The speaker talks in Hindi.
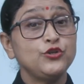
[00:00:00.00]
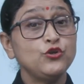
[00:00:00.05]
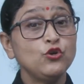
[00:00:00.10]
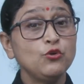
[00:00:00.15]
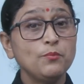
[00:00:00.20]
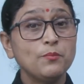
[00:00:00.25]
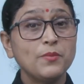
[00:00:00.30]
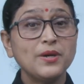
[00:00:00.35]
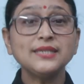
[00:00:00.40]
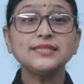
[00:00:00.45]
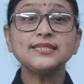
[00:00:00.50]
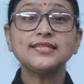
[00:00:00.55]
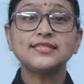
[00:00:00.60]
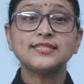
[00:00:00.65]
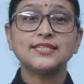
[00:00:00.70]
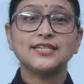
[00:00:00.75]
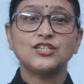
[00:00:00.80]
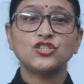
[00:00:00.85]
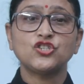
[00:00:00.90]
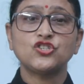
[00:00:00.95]
यू मस्ट
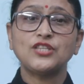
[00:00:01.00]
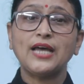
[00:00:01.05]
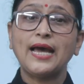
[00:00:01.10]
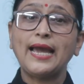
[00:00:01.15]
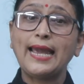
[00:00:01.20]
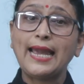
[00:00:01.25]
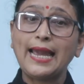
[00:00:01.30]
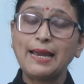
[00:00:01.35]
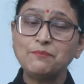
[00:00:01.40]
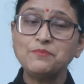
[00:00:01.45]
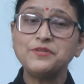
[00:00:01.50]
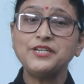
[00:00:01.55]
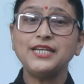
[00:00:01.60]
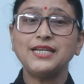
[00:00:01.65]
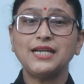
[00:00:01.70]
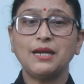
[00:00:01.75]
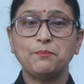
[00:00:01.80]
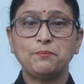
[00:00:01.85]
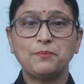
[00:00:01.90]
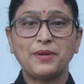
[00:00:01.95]
सर्च द एम्प्टी
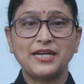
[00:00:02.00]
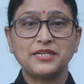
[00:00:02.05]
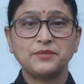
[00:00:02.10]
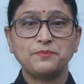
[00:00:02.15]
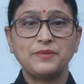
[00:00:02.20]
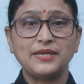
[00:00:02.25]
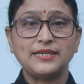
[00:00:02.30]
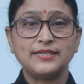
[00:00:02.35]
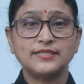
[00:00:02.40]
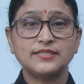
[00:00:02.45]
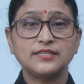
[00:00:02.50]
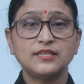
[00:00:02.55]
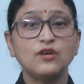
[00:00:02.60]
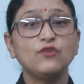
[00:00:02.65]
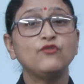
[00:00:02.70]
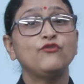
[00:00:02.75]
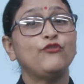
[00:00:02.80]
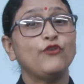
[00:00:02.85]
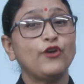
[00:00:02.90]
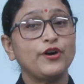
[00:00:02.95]
कंपार्टमेंट्स
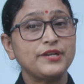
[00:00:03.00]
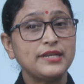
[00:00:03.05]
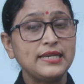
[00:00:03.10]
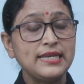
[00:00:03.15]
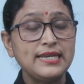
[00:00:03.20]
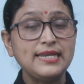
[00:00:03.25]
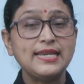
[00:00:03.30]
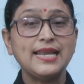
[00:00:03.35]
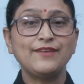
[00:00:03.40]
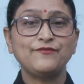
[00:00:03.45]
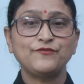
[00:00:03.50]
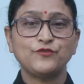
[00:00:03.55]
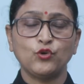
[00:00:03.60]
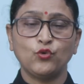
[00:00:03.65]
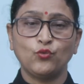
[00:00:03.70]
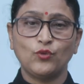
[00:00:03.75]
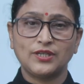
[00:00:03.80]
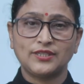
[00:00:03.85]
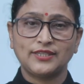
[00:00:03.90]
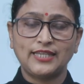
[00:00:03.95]
फॉर लेफ्ट
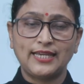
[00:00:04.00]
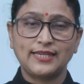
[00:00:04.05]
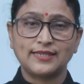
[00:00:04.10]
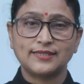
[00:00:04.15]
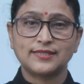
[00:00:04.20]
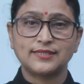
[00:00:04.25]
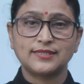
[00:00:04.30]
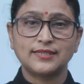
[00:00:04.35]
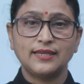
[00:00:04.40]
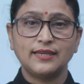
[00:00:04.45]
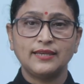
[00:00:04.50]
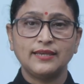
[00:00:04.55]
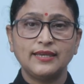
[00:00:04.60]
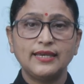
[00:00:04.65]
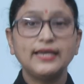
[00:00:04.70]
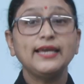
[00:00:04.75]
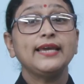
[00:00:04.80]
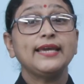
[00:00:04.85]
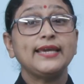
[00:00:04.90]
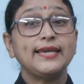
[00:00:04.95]
ओवर थिंग्स
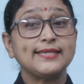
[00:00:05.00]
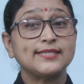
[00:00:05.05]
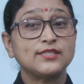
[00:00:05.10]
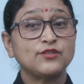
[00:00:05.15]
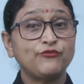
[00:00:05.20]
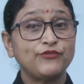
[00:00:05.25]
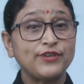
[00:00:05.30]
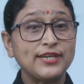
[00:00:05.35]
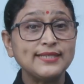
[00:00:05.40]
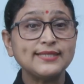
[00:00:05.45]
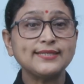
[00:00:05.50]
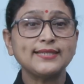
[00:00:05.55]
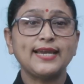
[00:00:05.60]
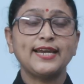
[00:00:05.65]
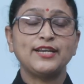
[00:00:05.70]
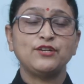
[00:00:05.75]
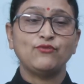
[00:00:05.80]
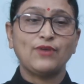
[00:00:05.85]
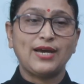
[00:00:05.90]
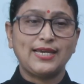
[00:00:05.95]
हिज फ्रेंड्स
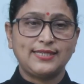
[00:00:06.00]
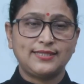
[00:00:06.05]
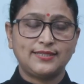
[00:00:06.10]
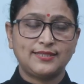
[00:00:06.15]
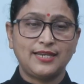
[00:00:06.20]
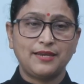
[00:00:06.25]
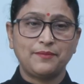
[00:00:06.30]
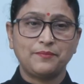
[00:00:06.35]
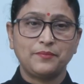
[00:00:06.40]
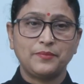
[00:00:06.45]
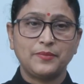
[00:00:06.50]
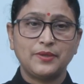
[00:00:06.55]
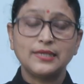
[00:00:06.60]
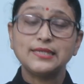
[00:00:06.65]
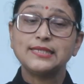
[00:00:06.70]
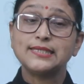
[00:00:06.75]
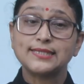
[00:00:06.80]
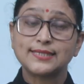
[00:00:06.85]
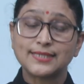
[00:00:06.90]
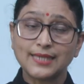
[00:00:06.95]
एडवाइज हिम
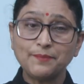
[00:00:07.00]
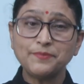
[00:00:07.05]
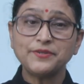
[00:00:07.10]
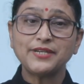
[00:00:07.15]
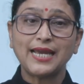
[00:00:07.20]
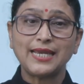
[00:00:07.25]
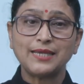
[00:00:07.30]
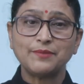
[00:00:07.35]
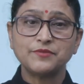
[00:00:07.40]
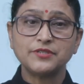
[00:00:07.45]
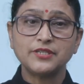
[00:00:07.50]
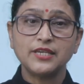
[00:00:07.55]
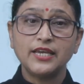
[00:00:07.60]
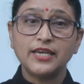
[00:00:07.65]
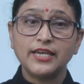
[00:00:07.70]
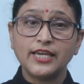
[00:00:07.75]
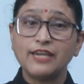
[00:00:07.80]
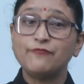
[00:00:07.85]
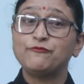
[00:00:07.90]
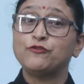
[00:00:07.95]
समटाइम्स
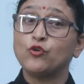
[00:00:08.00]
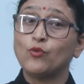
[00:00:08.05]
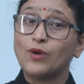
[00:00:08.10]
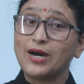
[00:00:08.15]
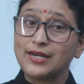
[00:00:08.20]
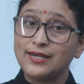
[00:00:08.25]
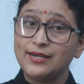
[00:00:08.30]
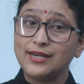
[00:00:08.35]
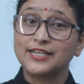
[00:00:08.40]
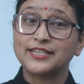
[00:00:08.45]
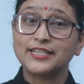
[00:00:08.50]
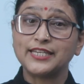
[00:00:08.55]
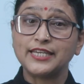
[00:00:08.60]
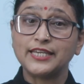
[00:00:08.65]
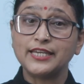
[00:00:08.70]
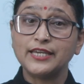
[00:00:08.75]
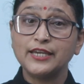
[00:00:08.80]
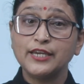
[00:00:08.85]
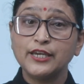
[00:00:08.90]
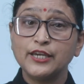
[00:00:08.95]
इफ यू आर
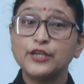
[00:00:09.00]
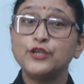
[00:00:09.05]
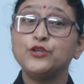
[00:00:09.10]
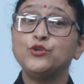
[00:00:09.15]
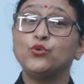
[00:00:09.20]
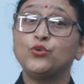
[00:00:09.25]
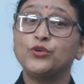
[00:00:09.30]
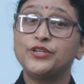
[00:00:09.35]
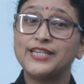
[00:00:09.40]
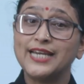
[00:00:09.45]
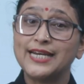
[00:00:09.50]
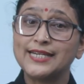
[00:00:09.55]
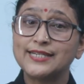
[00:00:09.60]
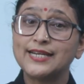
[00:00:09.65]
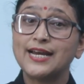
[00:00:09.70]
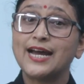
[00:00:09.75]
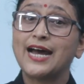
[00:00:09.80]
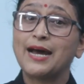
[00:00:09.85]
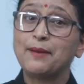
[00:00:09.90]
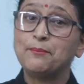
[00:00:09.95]
लकी यू गेट
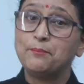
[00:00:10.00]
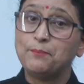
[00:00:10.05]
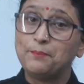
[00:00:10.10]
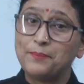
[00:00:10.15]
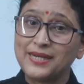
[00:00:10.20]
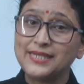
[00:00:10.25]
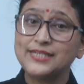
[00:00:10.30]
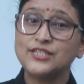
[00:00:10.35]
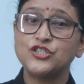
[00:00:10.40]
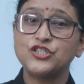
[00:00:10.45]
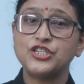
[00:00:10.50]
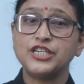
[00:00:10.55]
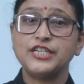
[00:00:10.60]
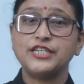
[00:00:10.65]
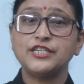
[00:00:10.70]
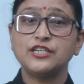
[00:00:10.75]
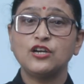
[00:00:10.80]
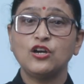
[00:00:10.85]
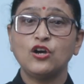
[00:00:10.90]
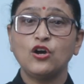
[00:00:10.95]
अ बेड
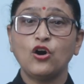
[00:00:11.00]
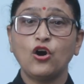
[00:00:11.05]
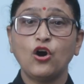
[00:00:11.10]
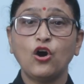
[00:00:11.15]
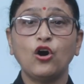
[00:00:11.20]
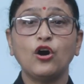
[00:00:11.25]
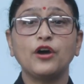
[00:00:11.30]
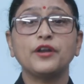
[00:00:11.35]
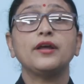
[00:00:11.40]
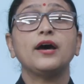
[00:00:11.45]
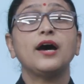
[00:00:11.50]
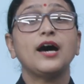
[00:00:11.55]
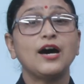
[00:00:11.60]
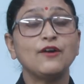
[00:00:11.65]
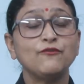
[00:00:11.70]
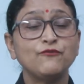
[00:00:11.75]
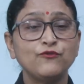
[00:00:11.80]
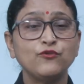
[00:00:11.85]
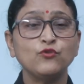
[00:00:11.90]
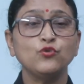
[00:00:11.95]
शीट और
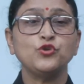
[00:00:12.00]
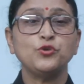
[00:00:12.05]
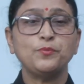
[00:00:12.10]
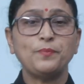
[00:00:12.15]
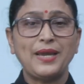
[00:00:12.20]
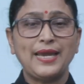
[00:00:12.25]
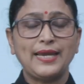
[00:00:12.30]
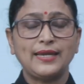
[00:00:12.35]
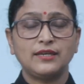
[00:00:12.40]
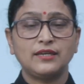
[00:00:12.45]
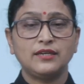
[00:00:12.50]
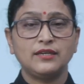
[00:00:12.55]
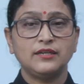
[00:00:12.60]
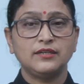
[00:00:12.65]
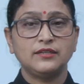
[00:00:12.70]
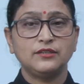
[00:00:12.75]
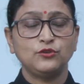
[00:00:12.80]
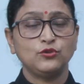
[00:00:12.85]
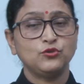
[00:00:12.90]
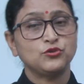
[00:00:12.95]
अ फूड बैग
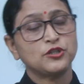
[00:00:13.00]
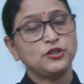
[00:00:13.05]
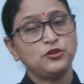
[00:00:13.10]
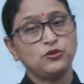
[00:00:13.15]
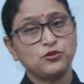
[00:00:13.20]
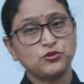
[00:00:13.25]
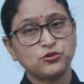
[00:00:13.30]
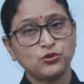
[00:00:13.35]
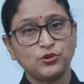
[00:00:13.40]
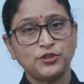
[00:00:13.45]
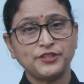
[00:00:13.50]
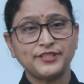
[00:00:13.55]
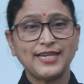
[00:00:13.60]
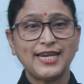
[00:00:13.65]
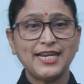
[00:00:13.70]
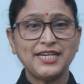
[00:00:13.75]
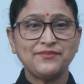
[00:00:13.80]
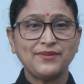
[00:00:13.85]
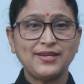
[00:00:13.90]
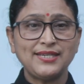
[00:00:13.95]
उसके दोस्तों ने
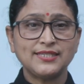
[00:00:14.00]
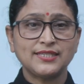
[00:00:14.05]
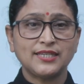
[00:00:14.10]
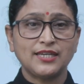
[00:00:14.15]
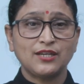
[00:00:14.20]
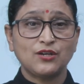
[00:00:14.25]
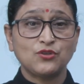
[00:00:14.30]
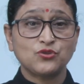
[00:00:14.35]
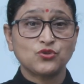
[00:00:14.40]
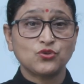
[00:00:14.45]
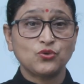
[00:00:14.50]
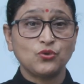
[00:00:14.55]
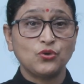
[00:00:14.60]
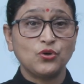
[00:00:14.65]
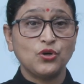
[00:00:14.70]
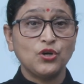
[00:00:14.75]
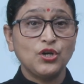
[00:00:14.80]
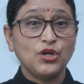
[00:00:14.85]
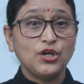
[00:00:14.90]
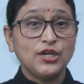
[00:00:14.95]
क्या एडवाइस करा उसको